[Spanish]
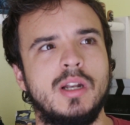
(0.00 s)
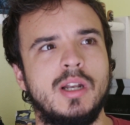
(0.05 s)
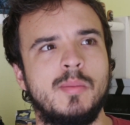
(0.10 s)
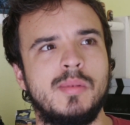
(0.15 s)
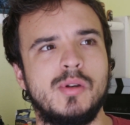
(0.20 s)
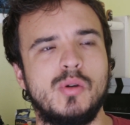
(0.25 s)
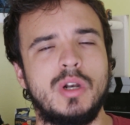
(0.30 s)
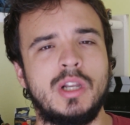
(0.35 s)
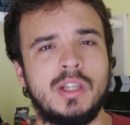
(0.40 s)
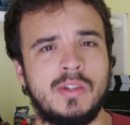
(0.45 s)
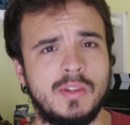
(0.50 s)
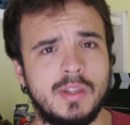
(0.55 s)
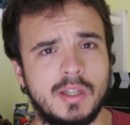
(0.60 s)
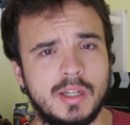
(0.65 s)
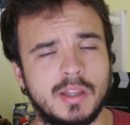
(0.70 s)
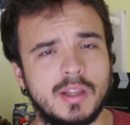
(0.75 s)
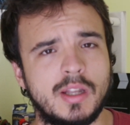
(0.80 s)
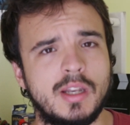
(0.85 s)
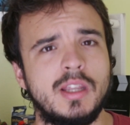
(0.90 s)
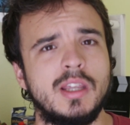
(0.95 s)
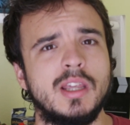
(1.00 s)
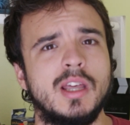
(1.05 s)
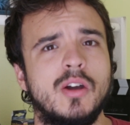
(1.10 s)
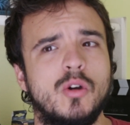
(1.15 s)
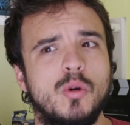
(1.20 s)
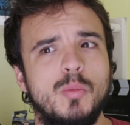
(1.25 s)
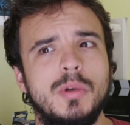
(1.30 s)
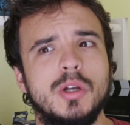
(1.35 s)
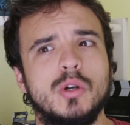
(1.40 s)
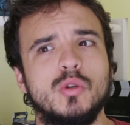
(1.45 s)
La película es entretenida,
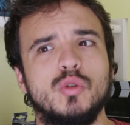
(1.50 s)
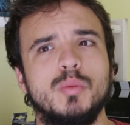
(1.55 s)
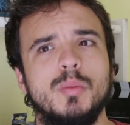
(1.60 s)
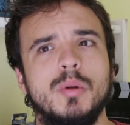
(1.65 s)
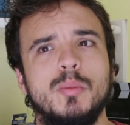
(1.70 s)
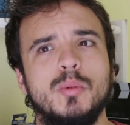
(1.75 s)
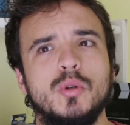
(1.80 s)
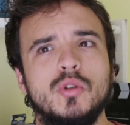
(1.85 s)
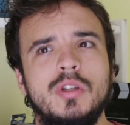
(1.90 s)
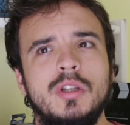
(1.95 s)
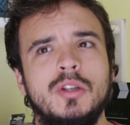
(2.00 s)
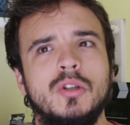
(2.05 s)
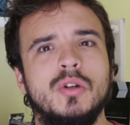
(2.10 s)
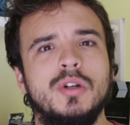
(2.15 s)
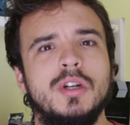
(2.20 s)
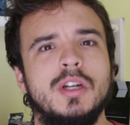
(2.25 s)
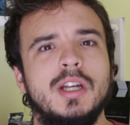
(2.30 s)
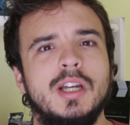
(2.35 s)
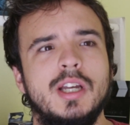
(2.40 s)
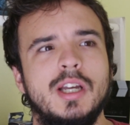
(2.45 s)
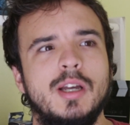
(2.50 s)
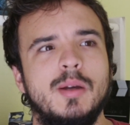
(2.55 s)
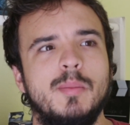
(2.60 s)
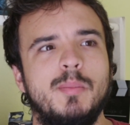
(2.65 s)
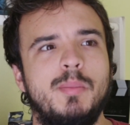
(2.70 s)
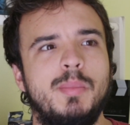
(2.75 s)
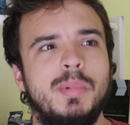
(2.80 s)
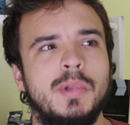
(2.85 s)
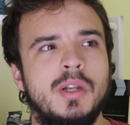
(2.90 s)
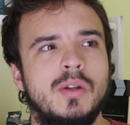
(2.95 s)
cumple con su propósito,
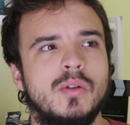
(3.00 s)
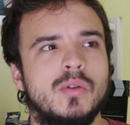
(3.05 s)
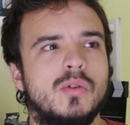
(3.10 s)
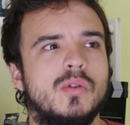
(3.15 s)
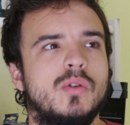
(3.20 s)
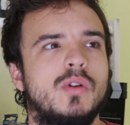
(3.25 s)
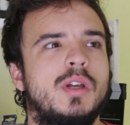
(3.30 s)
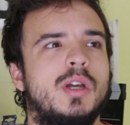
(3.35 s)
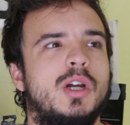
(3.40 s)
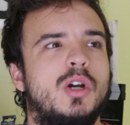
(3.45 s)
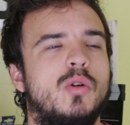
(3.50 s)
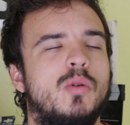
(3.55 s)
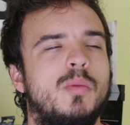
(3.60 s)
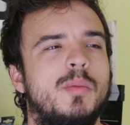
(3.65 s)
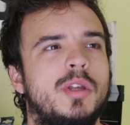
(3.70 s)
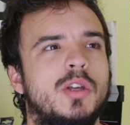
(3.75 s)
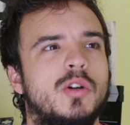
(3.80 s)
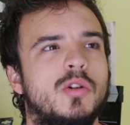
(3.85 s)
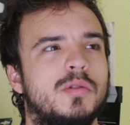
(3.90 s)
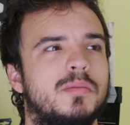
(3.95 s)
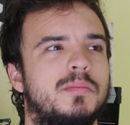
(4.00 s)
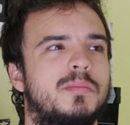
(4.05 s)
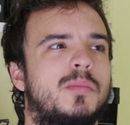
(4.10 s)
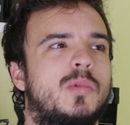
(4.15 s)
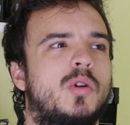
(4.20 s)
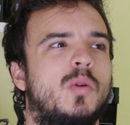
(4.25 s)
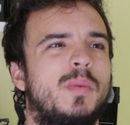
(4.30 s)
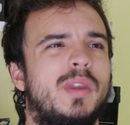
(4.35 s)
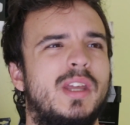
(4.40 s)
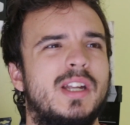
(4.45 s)
pero es como medio
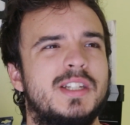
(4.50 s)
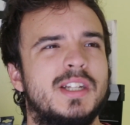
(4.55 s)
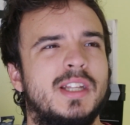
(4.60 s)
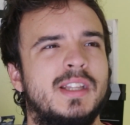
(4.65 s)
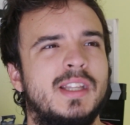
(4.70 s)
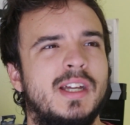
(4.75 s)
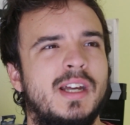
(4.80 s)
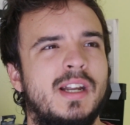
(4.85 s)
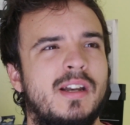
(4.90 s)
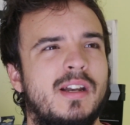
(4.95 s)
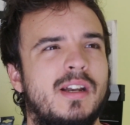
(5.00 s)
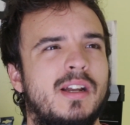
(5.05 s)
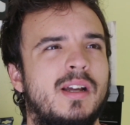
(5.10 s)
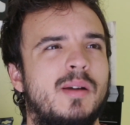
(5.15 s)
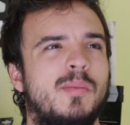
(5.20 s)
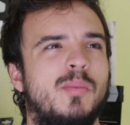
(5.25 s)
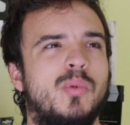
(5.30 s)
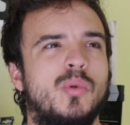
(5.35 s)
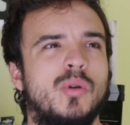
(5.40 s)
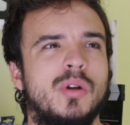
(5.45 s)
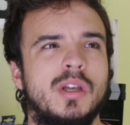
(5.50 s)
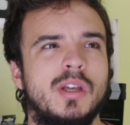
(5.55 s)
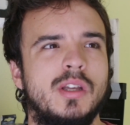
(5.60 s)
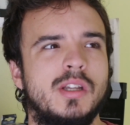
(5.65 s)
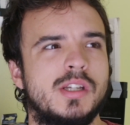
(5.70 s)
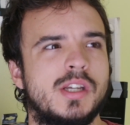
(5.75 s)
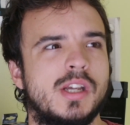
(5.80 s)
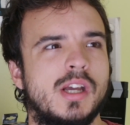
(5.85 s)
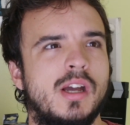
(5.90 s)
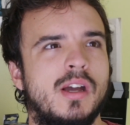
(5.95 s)
comida chatarra
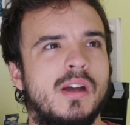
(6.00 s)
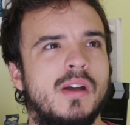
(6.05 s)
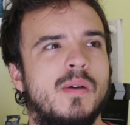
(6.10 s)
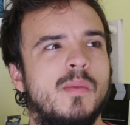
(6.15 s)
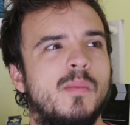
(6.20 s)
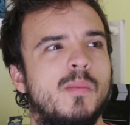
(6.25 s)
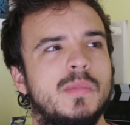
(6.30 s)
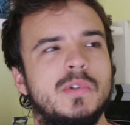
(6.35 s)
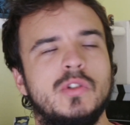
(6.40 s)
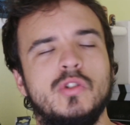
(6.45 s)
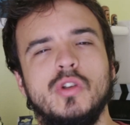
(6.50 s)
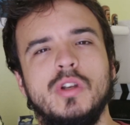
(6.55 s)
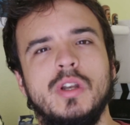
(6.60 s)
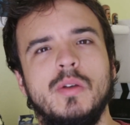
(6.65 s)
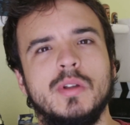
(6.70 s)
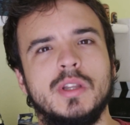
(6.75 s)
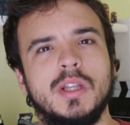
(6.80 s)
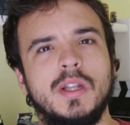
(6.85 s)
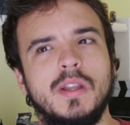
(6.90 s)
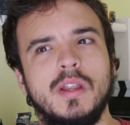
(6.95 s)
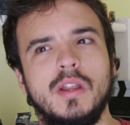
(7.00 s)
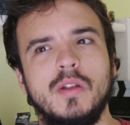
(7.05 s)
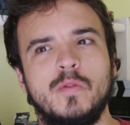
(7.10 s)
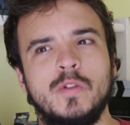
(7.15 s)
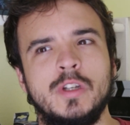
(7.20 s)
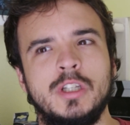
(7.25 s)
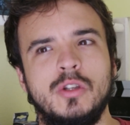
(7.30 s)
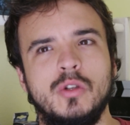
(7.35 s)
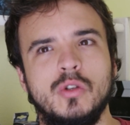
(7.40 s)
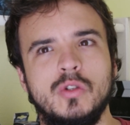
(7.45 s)
porque ya mencioné bastantes
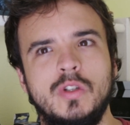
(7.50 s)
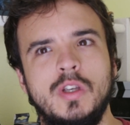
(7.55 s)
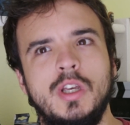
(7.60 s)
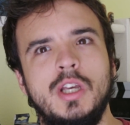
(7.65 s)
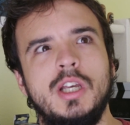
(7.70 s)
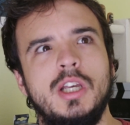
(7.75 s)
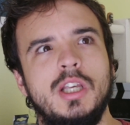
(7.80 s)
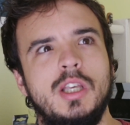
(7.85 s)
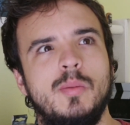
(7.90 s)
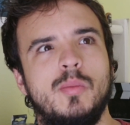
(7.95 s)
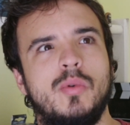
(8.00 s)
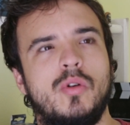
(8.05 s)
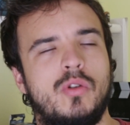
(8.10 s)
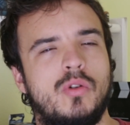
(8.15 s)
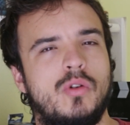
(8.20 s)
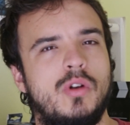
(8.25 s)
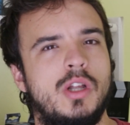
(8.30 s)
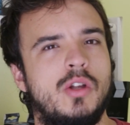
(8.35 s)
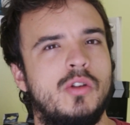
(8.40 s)
defectos y por otro